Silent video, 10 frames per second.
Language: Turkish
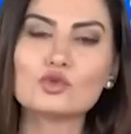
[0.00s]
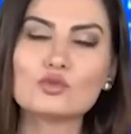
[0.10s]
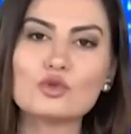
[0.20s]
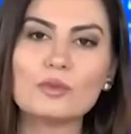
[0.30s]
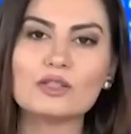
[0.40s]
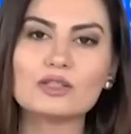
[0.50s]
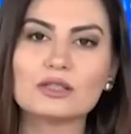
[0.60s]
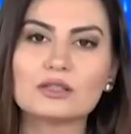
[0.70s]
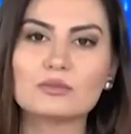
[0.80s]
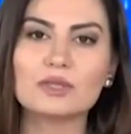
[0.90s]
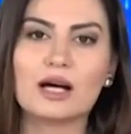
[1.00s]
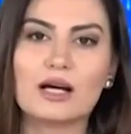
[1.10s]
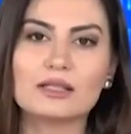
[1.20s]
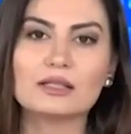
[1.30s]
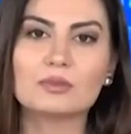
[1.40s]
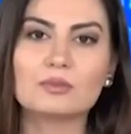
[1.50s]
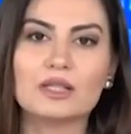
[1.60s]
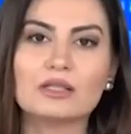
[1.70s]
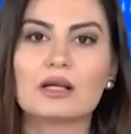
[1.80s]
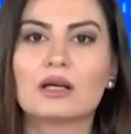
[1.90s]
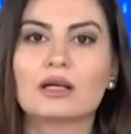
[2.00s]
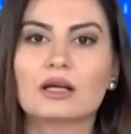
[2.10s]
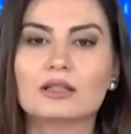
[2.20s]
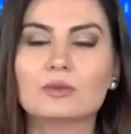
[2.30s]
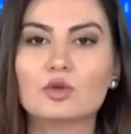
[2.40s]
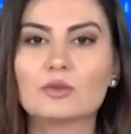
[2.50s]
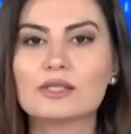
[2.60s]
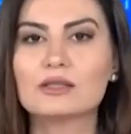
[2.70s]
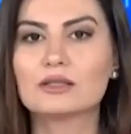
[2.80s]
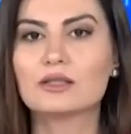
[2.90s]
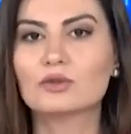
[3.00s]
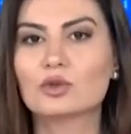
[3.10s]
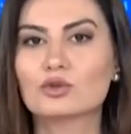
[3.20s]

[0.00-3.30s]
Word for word: Cumhurbaşkanının bir aylık bir e, diplomasi trafiği